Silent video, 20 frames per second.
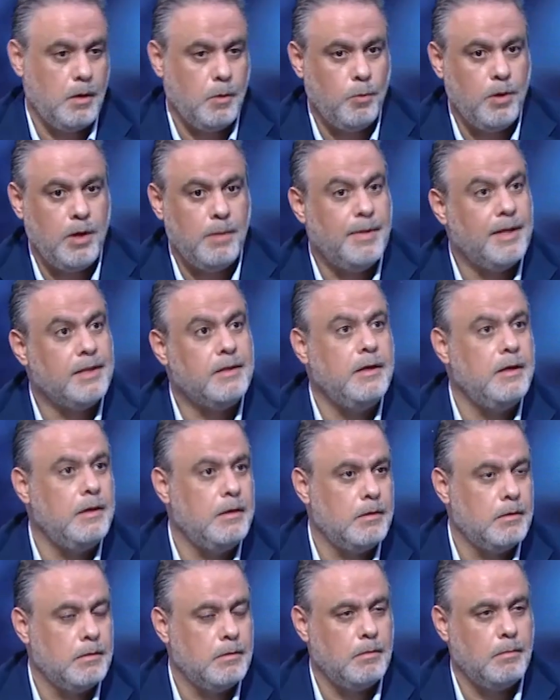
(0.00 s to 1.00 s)

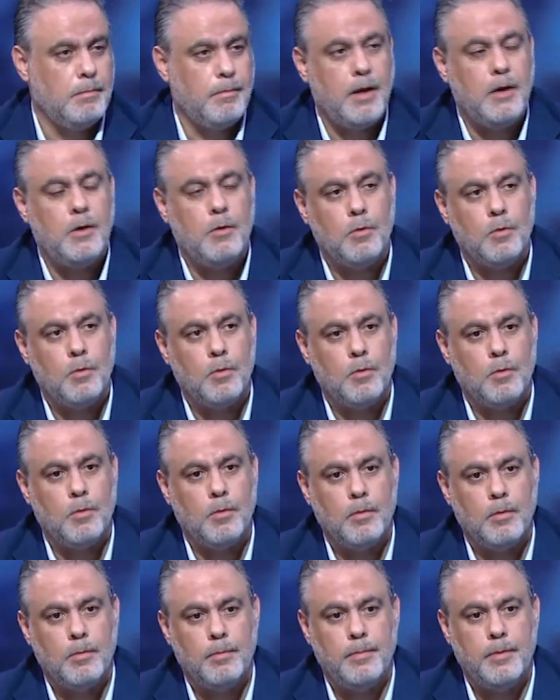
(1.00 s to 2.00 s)
والمدين منه
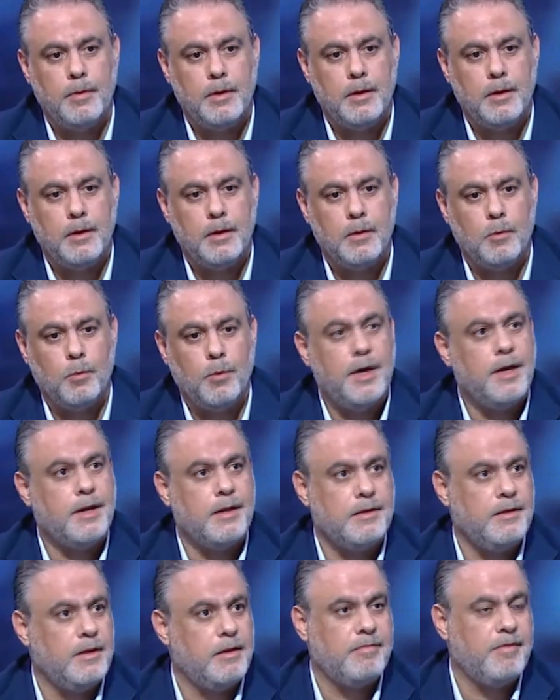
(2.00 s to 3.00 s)

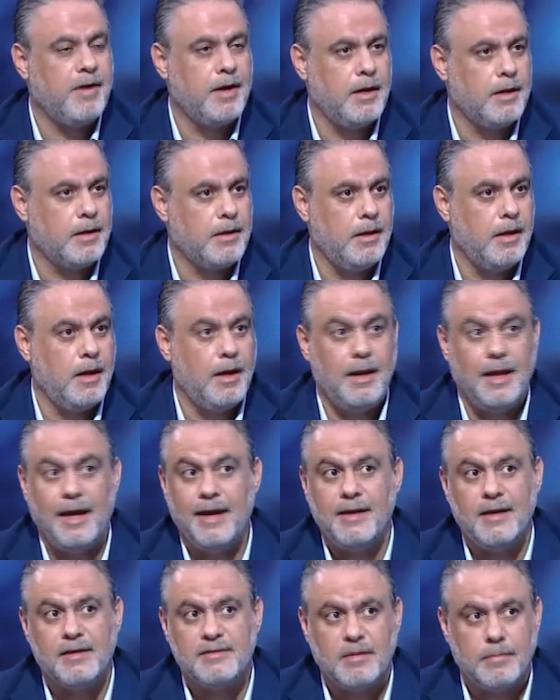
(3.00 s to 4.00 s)
بوارد يدفع لك اياها
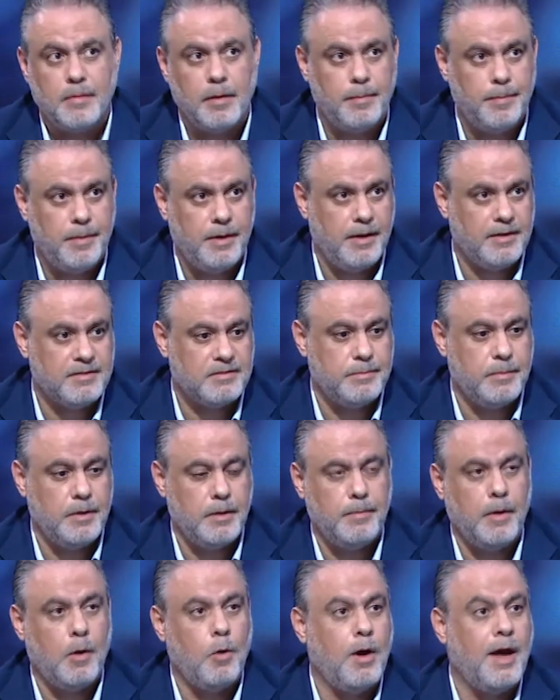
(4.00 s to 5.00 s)
لاي سبب من
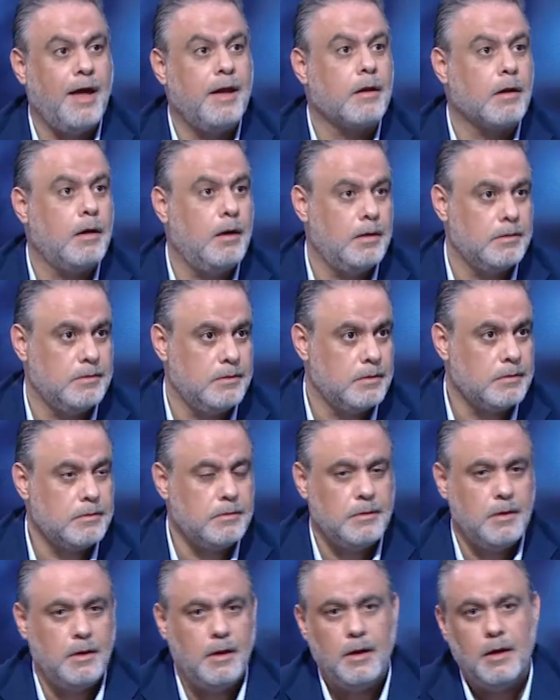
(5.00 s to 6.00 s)
الاسباب او غير قادر
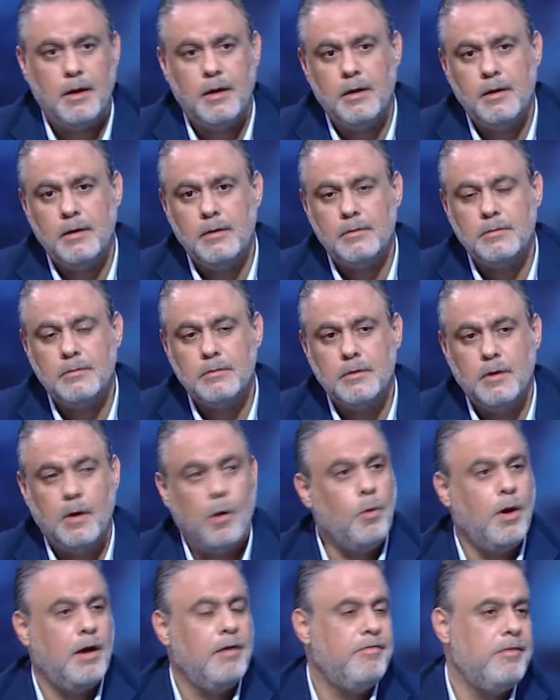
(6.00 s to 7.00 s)

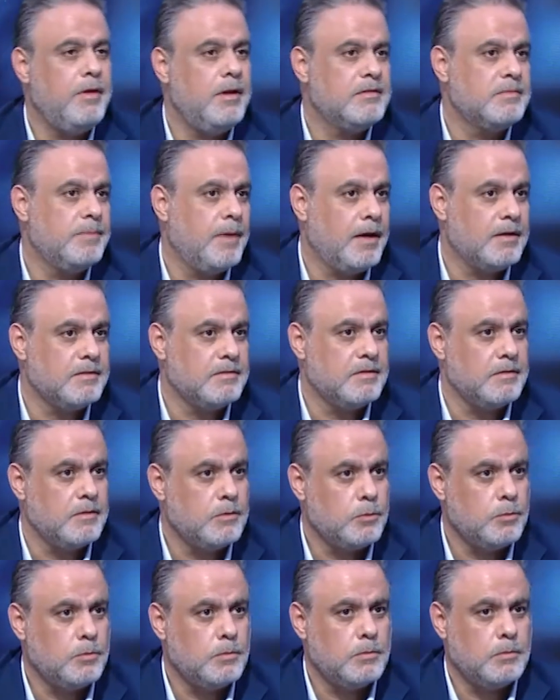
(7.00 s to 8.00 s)
هو افلاس بحد
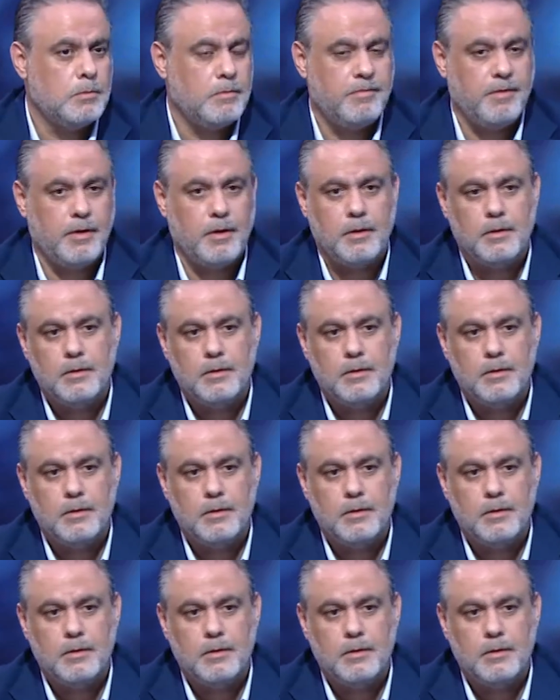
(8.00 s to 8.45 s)
ذاته ف